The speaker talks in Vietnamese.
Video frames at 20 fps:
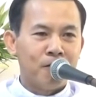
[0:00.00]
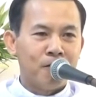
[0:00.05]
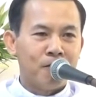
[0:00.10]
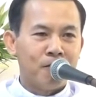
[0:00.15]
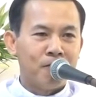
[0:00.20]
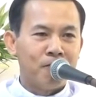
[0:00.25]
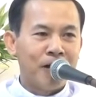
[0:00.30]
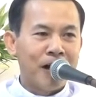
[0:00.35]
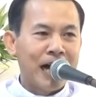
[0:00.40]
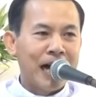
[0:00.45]

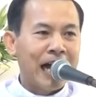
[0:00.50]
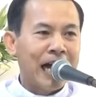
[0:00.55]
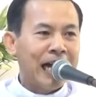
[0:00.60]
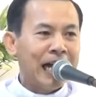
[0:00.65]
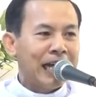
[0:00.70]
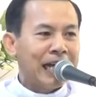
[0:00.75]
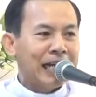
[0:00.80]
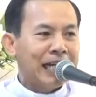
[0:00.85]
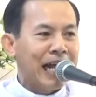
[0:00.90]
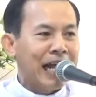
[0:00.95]
Và
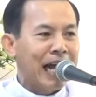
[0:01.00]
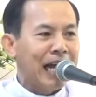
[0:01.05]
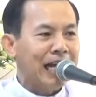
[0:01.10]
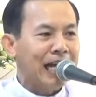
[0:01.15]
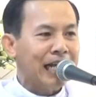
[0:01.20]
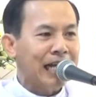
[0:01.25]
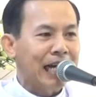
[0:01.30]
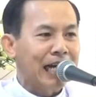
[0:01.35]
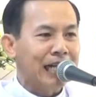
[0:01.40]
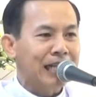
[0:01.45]
đang
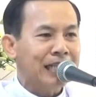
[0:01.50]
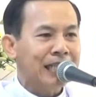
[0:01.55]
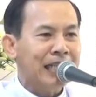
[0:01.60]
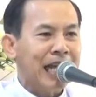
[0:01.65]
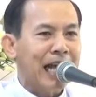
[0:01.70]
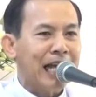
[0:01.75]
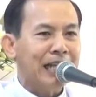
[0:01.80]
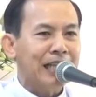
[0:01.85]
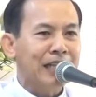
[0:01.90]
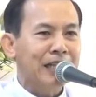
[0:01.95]
cảnh
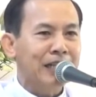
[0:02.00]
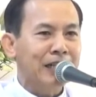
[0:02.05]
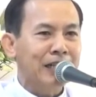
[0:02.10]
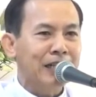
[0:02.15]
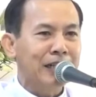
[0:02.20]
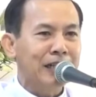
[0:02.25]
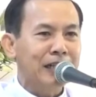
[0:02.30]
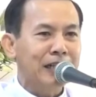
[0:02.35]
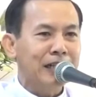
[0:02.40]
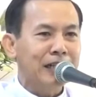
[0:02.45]
tang
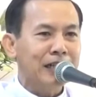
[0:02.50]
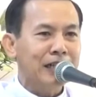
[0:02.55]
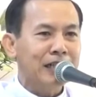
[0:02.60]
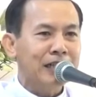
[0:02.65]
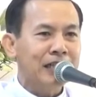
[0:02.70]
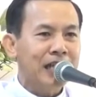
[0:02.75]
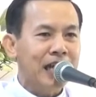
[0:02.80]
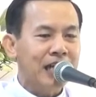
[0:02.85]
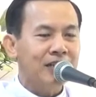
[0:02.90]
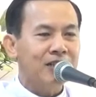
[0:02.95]
thương,
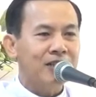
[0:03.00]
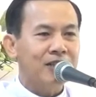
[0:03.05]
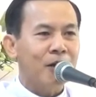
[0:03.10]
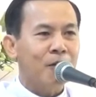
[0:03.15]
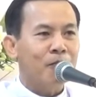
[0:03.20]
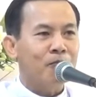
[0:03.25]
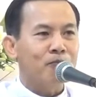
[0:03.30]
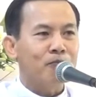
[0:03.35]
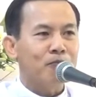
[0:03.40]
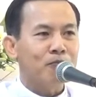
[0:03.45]
chết
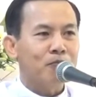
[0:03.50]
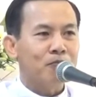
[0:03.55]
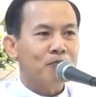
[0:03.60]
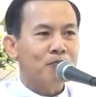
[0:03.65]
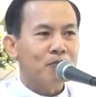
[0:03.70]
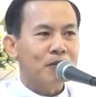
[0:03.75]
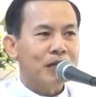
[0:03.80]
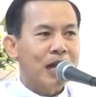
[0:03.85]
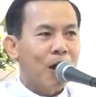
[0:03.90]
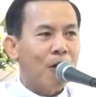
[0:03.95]
chóc,
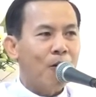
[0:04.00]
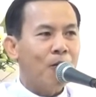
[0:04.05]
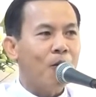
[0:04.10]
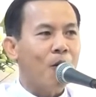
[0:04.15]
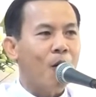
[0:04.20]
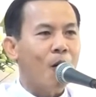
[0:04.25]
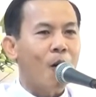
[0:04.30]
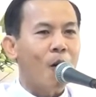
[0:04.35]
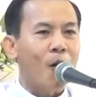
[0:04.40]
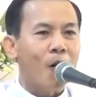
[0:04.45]
đau
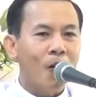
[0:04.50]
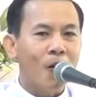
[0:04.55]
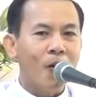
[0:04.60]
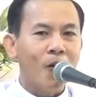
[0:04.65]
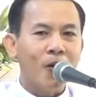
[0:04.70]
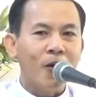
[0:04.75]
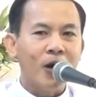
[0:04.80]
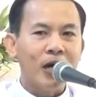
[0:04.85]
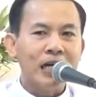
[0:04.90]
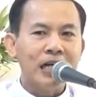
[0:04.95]
khổ,
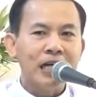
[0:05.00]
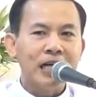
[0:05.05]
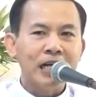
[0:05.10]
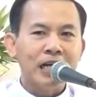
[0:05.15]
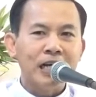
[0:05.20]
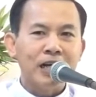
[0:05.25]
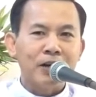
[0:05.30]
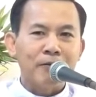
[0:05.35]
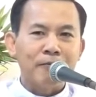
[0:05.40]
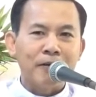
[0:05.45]

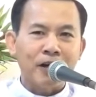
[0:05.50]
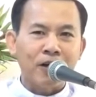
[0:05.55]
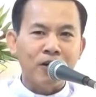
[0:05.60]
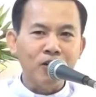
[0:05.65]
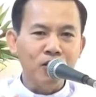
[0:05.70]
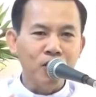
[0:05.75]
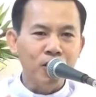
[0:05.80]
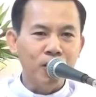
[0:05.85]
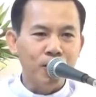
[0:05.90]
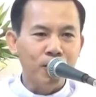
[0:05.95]
và có
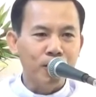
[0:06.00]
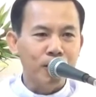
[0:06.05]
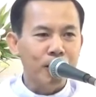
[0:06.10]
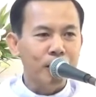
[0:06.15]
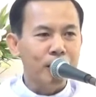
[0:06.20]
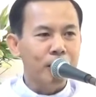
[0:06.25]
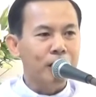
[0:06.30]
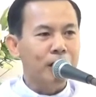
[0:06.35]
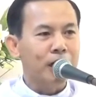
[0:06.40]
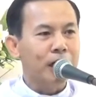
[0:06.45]
nhiều
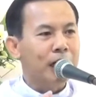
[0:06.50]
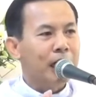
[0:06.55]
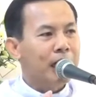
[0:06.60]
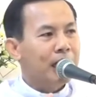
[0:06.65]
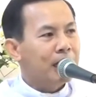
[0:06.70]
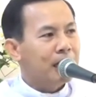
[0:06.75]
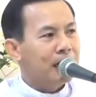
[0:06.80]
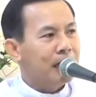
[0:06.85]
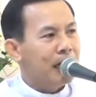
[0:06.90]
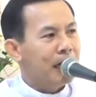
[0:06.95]
người
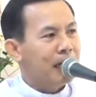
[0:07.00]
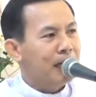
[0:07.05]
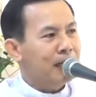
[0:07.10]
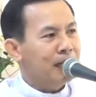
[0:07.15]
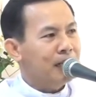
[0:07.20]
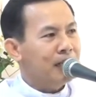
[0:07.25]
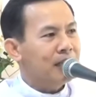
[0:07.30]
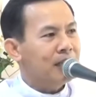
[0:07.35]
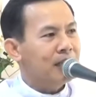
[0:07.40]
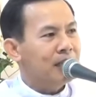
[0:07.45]
đến
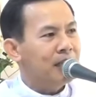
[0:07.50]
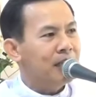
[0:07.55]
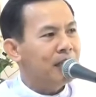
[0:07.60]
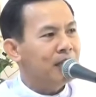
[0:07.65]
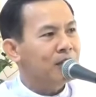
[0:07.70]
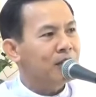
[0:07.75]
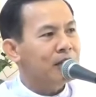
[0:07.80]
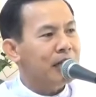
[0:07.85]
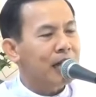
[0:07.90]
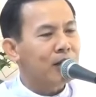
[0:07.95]

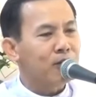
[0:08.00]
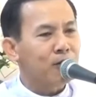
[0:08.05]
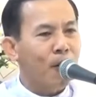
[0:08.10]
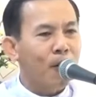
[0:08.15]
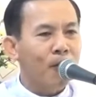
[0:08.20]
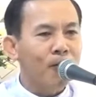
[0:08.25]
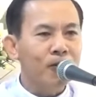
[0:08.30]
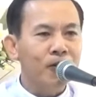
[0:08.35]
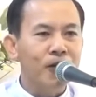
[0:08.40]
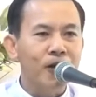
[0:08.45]
chia sẻ
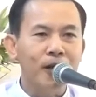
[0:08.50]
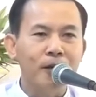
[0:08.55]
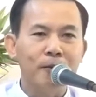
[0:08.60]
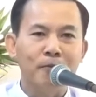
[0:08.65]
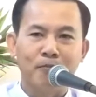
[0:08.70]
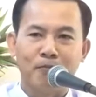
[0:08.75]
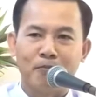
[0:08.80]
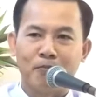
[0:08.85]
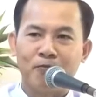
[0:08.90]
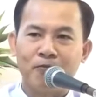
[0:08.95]
nỗi
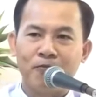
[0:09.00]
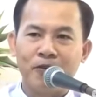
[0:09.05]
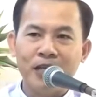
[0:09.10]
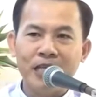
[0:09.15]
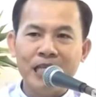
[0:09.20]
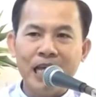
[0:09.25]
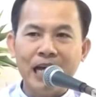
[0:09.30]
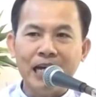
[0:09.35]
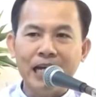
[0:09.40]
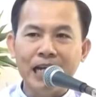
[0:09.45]
niềm với
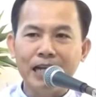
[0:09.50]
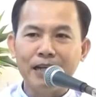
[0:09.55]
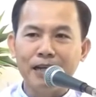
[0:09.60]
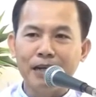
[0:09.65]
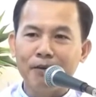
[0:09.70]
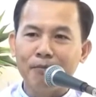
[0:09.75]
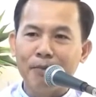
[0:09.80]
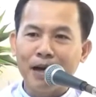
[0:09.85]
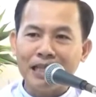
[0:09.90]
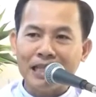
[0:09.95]
gia
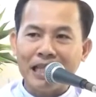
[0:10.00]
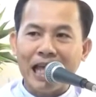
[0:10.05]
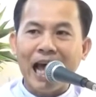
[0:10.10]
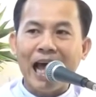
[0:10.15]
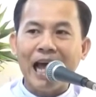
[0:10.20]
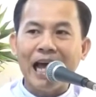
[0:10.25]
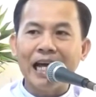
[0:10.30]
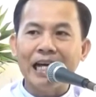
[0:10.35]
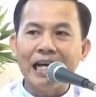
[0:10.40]
đình Martha.